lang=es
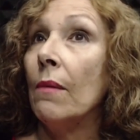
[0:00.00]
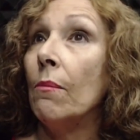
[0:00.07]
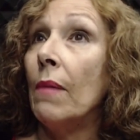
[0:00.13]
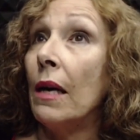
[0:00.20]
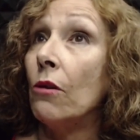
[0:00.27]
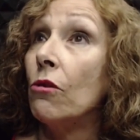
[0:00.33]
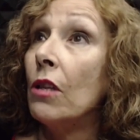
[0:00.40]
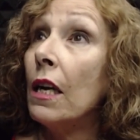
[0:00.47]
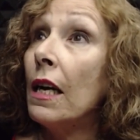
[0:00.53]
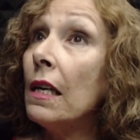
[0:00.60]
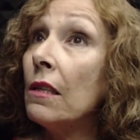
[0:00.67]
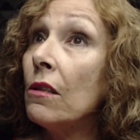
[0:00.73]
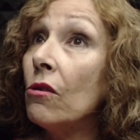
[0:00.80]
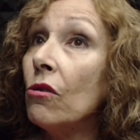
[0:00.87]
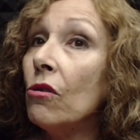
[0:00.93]
malos
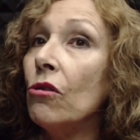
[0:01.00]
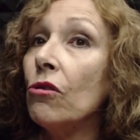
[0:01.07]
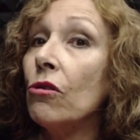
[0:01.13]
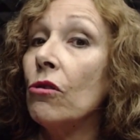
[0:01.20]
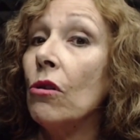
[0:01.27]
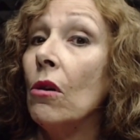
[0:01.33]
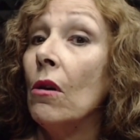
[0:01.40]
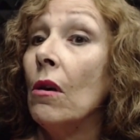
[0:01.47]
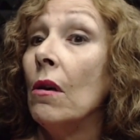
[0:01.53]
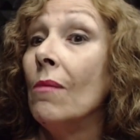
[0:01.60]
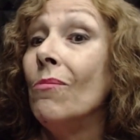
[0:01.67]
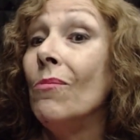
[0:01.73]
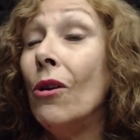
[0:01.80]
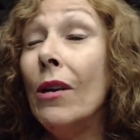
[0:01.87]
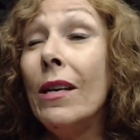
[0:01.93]
tratos
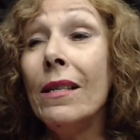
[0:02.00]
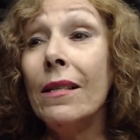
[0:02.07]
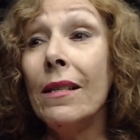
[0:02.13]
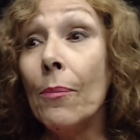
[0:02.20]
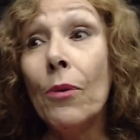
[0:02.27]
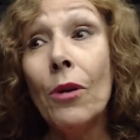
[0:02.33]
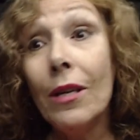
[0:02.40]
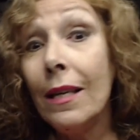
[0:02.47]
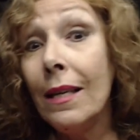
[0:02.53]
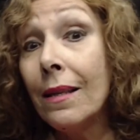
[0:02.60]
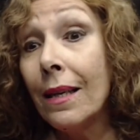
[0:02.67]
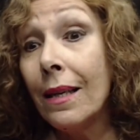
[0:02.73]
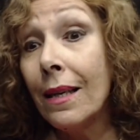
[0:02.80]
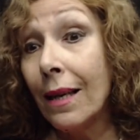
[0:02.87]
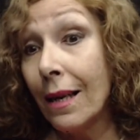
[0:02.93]
violencia
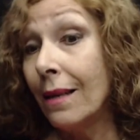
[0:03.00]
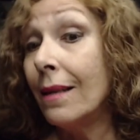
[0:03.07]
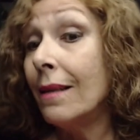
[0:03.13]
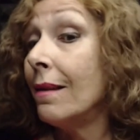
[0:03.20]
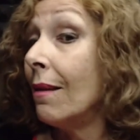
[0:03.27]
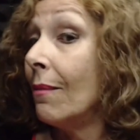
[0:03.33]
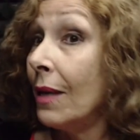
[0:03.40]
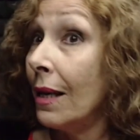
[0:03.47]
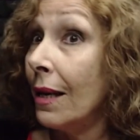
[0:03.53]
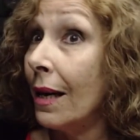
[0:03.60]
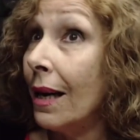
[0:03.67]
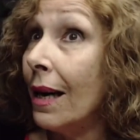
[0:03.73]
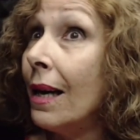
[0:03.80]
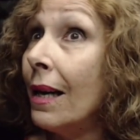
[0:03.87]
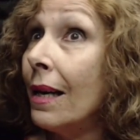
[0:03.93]
política, que también
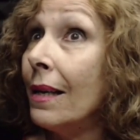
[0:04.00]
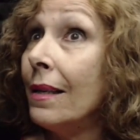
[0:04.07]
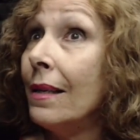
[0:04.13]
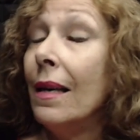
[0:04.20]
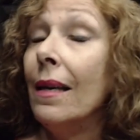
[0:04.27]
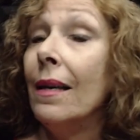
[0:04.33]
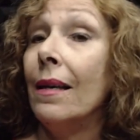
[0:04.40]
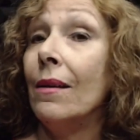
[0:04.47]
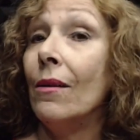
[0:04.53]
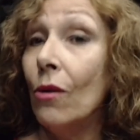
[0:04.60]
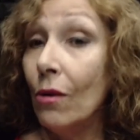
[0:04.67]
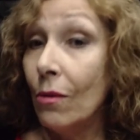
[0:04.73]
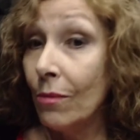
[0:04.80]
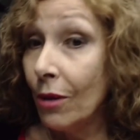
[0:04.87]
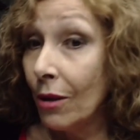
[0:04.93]
la hay,
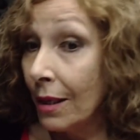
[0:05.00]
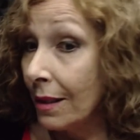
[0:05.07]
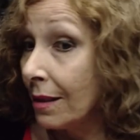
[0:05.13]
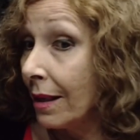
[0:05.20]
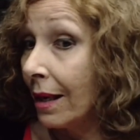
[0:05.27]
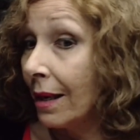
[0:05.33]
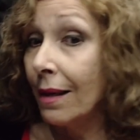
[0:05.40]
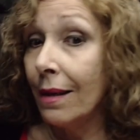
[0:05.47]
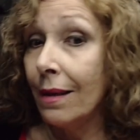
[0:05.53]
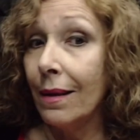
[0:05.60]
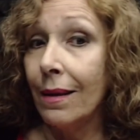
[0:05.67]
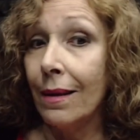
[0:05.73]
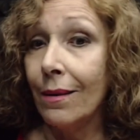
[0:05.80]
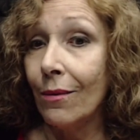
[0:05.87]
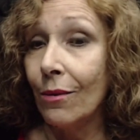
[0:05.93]
¿no? Violencia
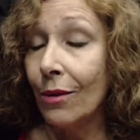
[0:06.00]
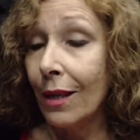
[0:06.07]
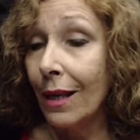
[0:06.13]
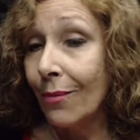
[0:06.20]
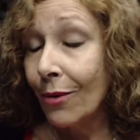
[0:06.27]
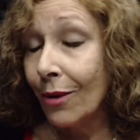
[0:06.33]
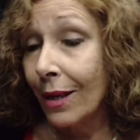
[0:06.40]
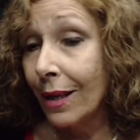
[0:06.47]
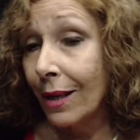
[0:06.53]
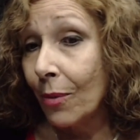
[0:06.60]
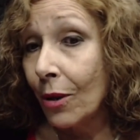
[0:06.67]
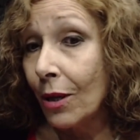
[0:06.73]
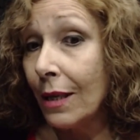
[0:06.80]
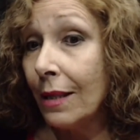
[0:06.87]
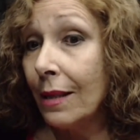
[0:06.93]
eh, contra las mujeres
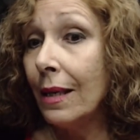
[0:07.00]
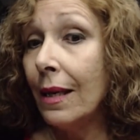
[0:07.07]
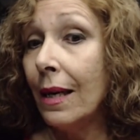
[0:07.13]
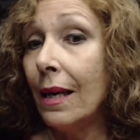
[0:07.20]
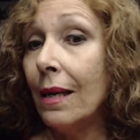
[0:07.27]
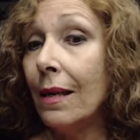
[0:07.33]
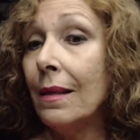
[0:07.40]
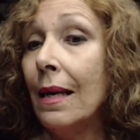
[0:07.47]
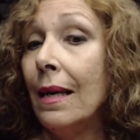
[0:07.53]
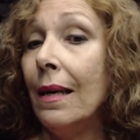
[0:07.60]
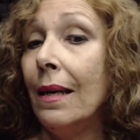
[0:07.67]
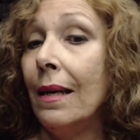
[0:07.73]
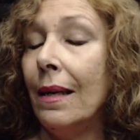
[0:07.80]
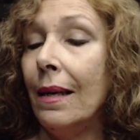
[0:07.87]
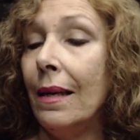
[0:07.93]
políticas,
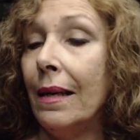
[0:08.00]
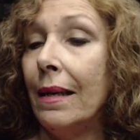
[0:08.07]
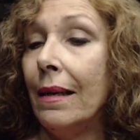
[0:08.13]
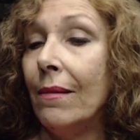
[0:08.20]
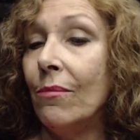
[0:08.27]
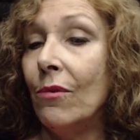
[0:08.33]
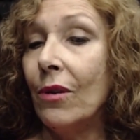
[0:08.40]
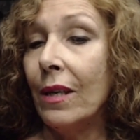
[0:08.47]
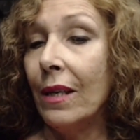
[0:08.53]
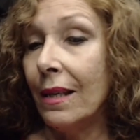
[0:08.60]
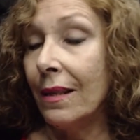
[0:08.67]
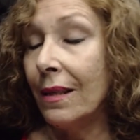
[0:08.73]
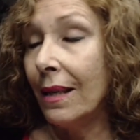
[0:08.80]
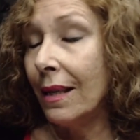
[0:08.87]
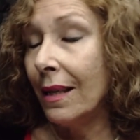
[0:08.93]
eh,
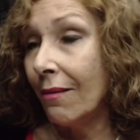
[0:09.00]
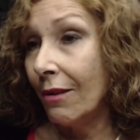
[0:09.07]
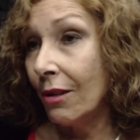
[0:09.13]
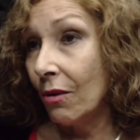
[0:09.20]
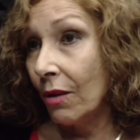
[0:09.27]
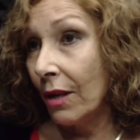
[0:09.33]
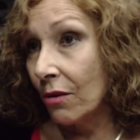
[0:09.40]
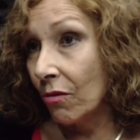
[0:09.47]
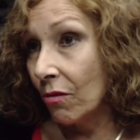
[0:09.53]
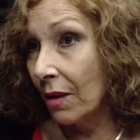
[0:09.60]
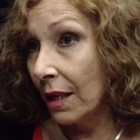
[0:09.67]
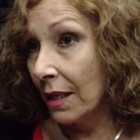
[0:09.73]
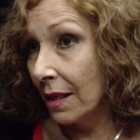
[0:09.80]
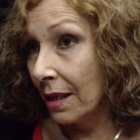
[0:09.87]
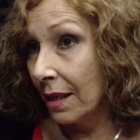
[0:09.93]
mujeres que tienen que abandonar su
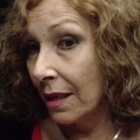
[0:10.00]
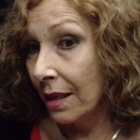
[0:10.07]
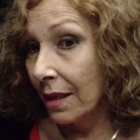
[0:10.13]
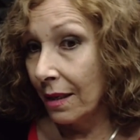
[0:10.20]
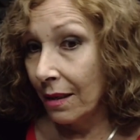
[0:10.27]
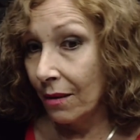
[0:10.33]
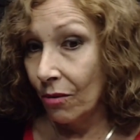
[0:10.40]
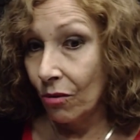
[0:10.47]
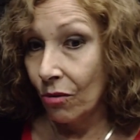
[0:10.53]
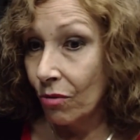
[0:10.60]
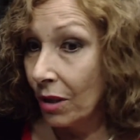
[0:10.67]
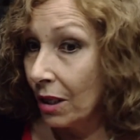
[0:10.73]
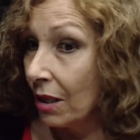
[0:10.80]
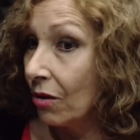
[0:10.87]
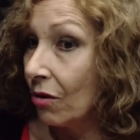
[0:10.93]
casa eh, con
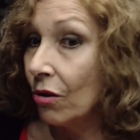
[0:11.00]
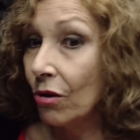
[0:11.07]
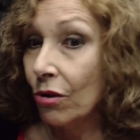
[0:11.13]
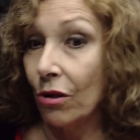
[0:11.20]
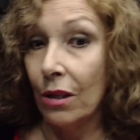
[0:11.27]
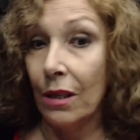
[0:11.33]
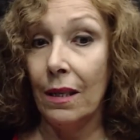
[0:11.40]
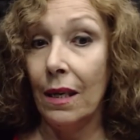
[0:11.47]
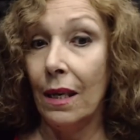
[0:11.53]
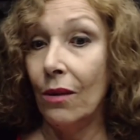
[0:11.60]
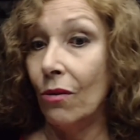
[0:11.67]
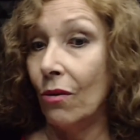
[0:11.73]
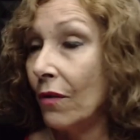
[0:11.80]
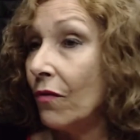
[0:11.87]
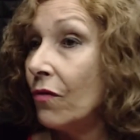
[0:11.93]
sus hijos, ir a
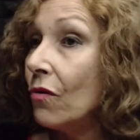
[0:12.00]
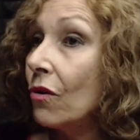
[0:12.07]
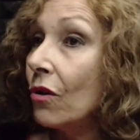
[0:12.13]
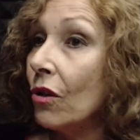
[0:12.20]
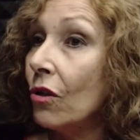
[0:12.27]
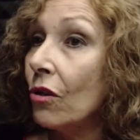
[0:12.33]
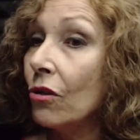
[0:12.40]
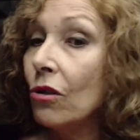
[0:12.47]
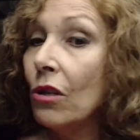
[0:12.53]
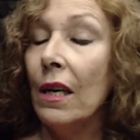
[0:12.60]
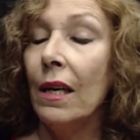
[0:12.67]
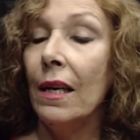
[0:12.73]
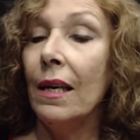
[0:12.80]
los refugios.